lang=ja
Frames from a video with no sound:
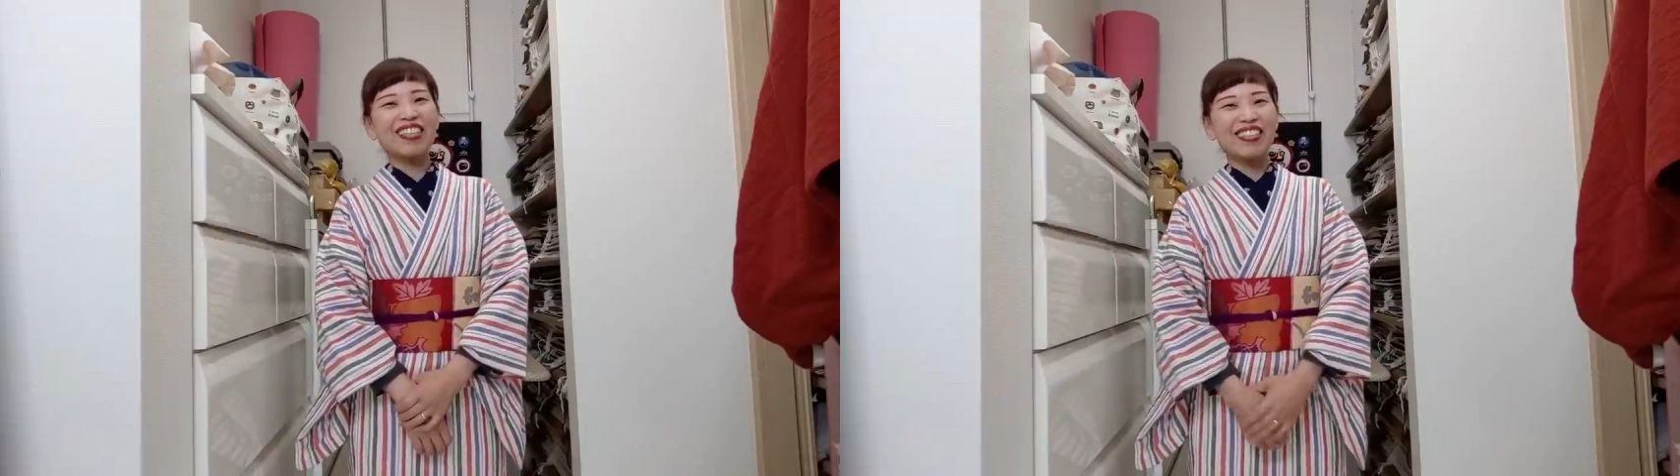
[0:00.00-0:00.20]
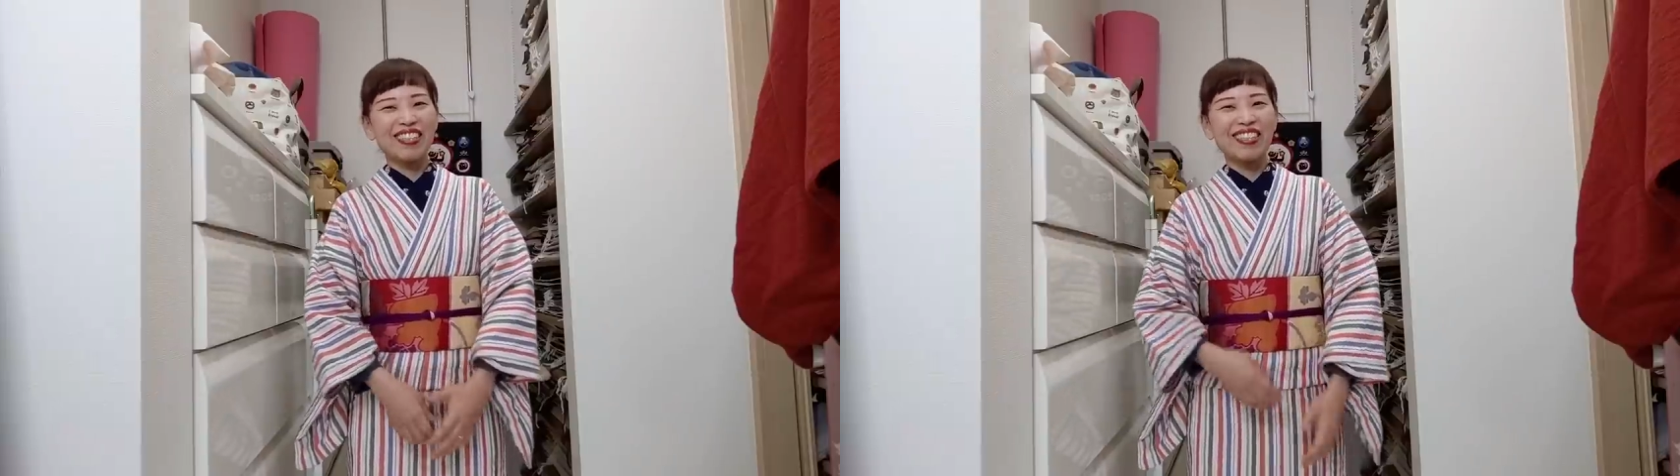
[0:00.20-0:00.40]

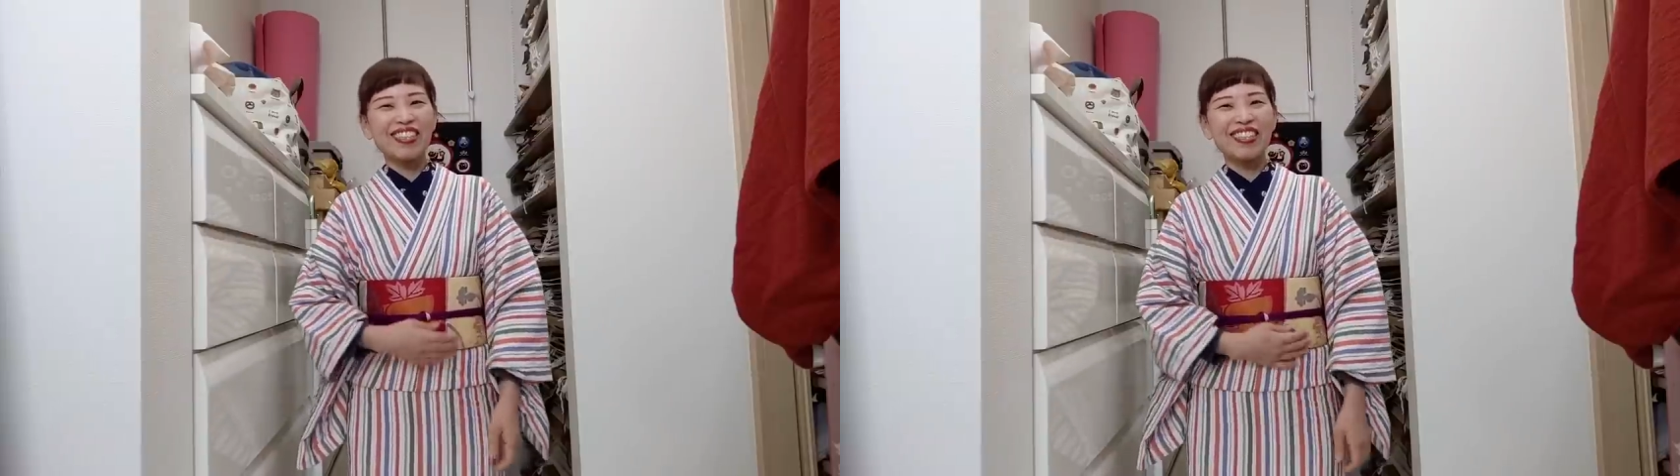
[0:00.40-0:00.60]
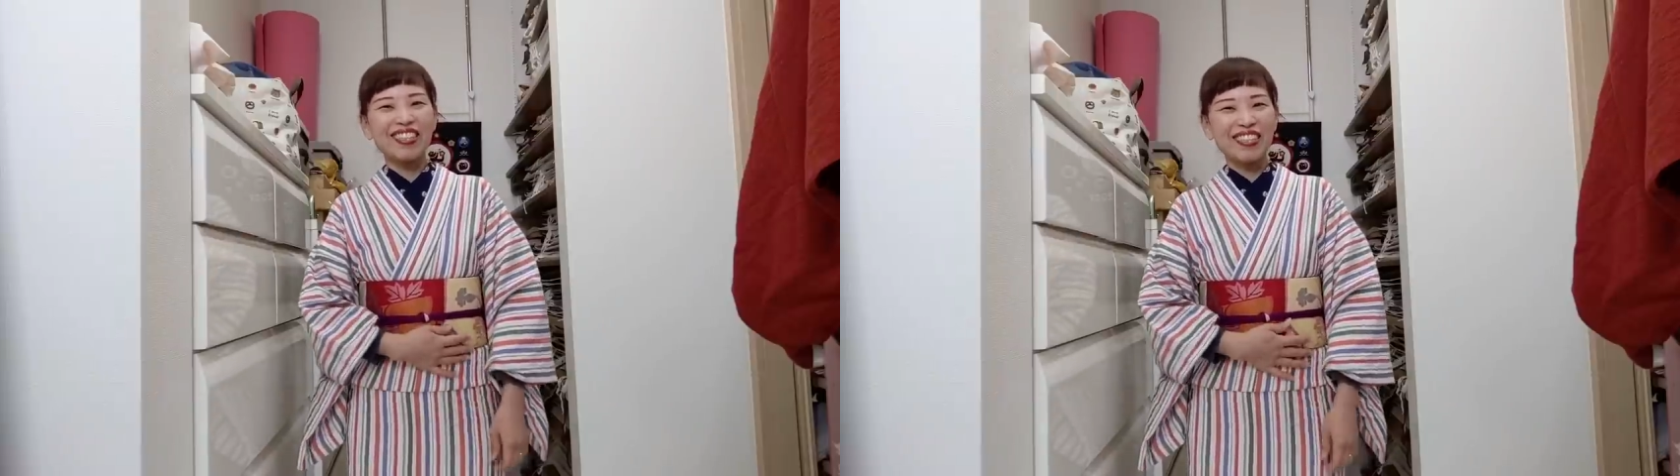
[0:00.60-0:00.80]
てくれ
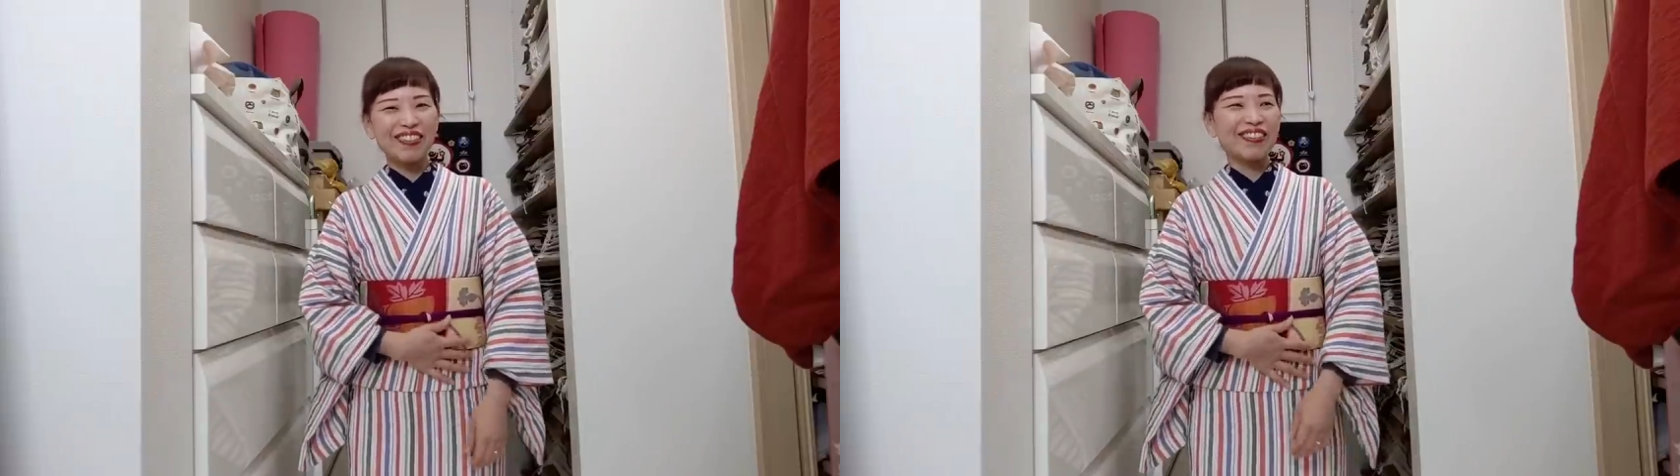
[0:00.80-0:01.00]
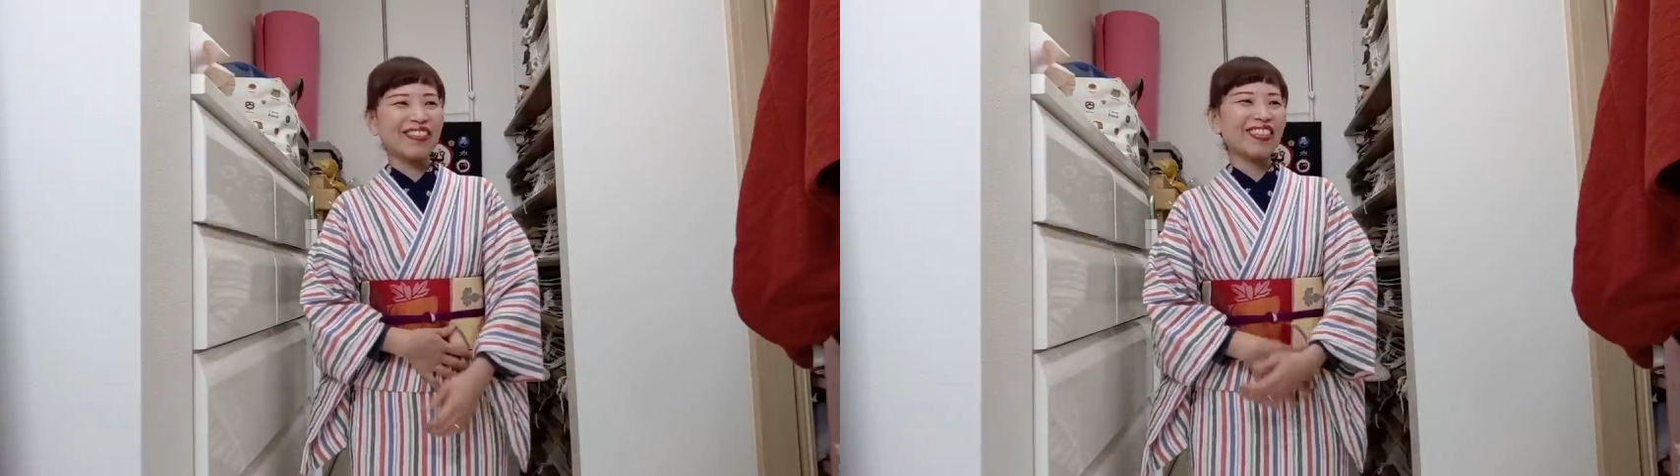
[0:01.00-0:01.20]
た
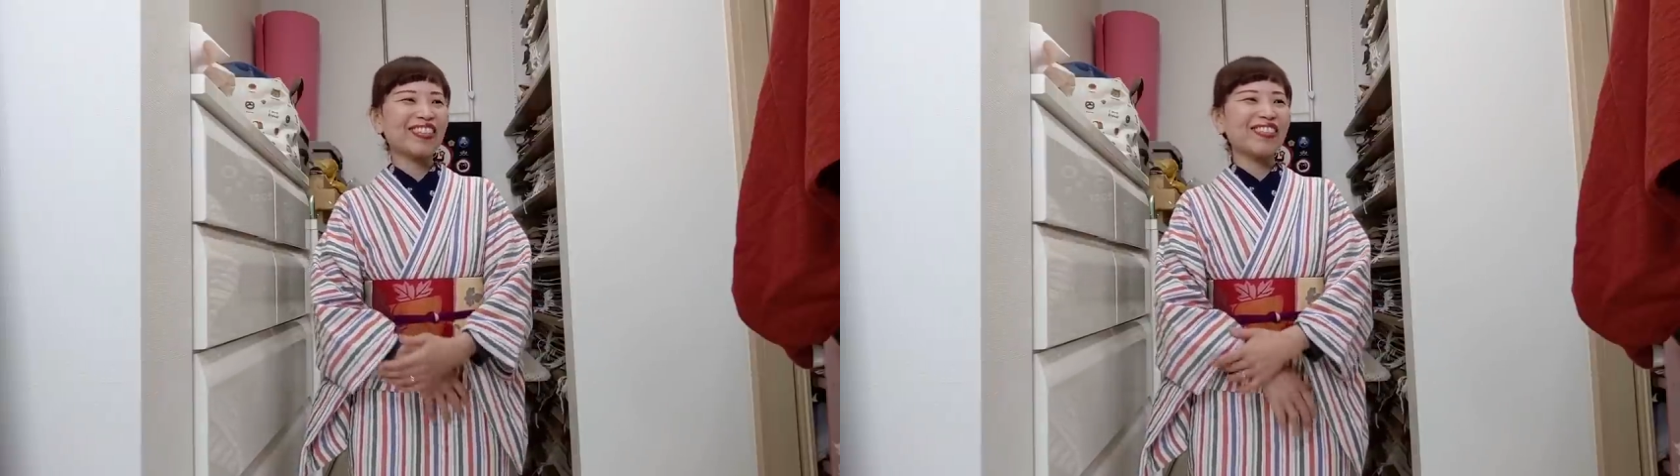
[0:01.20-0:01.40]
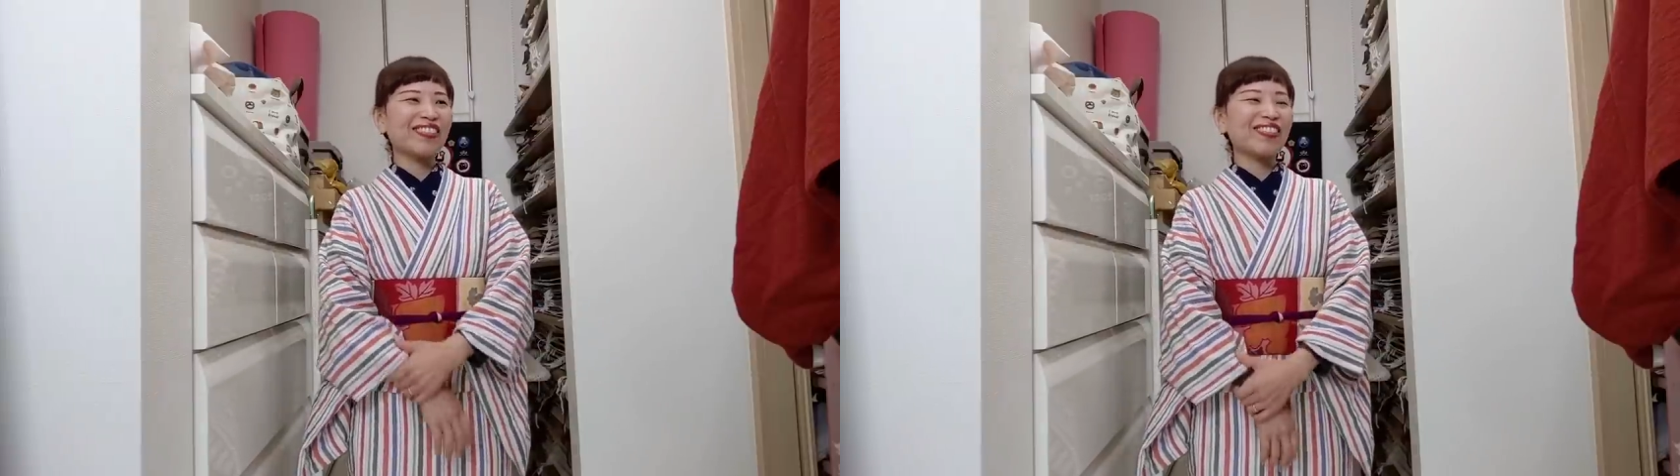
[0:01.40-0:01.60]
し
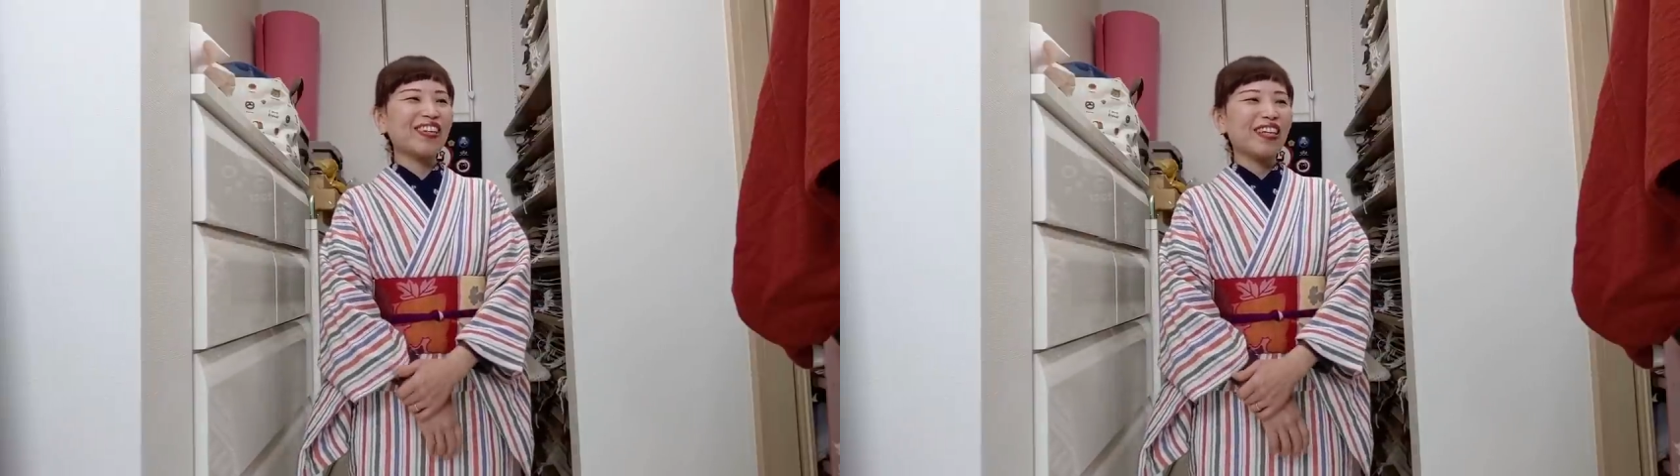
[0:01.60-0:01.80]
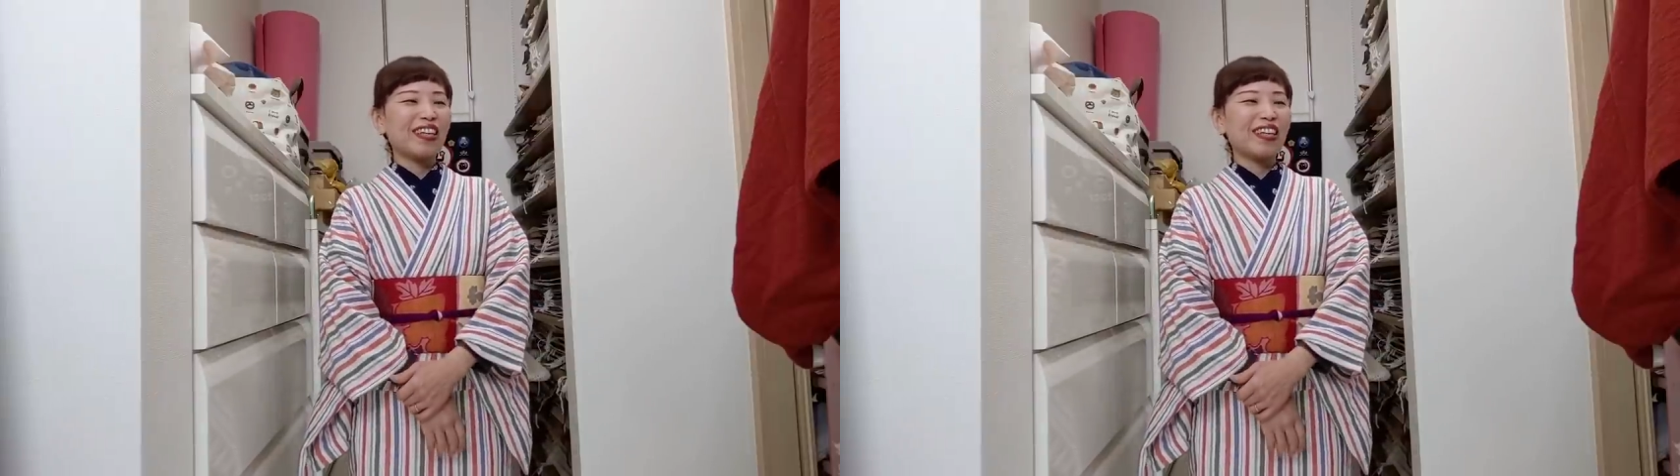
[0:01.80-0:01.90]
私を